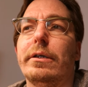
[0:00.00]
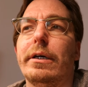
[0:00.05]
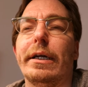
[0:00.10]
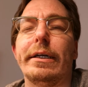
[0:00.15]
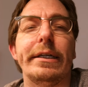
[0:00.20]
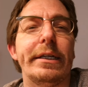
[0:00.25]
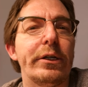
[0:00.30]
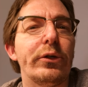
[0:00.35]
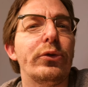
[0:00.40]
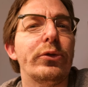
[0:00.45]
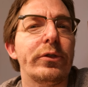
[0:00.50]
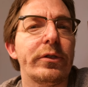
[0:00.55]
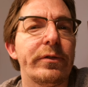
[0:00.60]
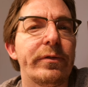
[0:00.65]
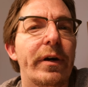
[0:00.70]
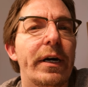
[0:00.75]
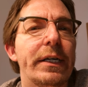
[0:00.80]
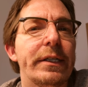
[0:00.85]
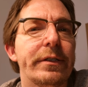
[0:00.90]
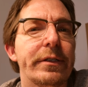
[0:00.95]

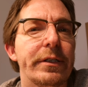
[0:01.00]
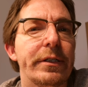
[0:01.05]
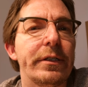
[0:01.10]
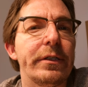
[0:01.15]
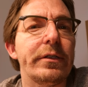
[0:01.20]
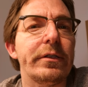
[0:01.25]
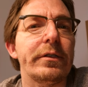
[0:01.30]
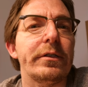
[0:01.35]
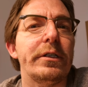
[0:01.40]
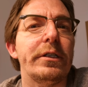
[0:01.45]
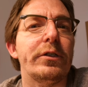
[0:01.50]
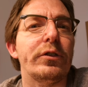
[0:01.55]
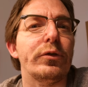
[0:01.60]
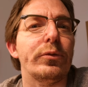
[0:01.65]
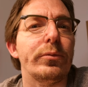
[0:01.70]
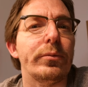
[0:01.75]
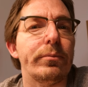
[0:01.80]
Ernährungsweise ist, die zu